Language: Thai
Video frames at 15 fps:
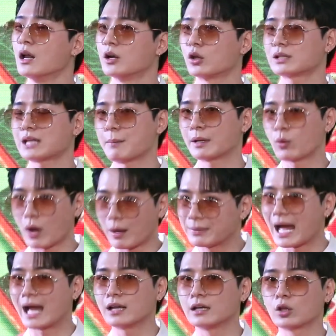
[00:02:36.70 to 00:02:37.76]
ลดการเป็นความ
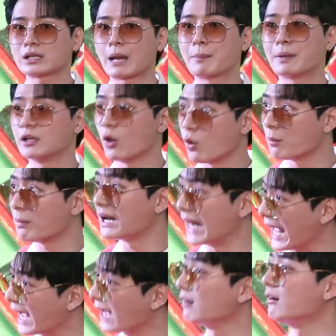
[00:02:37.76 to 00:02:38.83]
ดันลดการเป็นโรคมะ
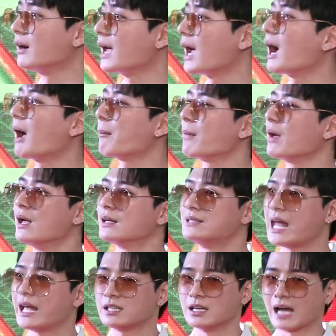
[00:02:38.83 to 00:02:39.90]
เร็งเลยอะครับ
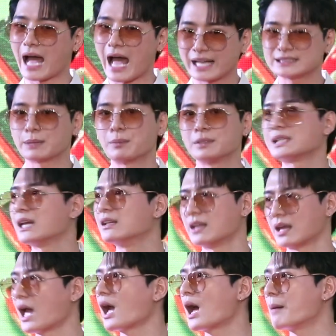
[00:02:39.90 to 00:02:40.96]
ได้ถึง 50%อ
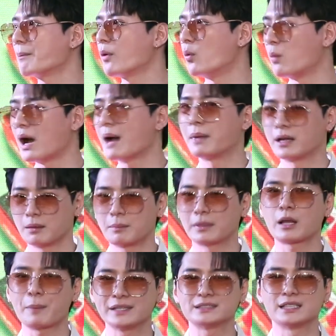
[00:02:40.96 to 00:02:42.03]
ย่างเงี้ยครับผมว่ามันมัน
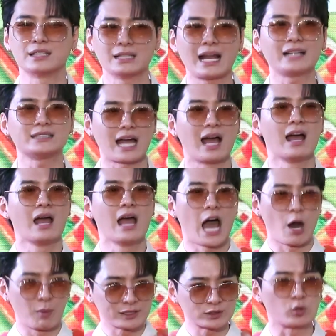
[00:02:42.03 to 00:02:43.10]
ก็เป็นสิ่งที่น่าจะ
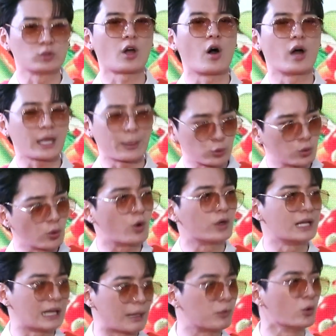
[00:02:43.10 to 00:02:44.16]
เอามาส่งต่อให้กับทุกๆคน
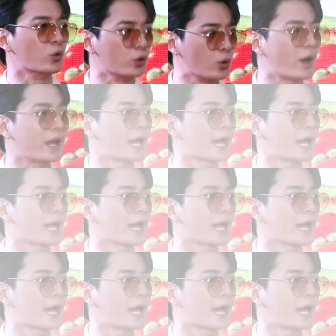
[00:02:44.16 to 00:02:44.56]
ได้รับรู้ด้ว